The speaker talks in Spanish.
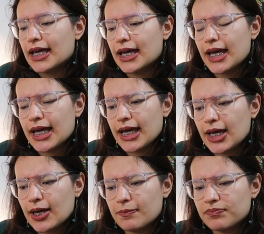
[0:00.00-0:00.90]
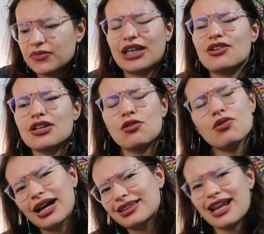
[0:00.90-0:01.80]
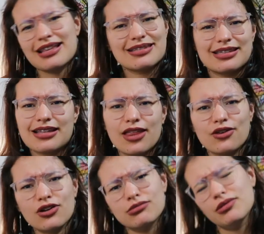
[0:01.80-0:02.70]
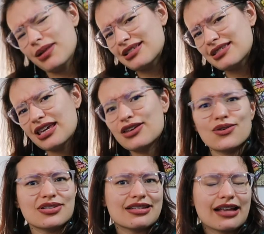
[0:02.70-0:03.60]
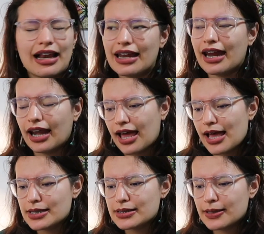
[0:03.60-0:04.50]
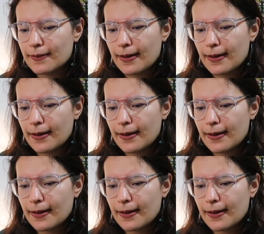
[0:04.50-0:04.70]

eh, que no sea un lugar transitado como pasillos, escaleras,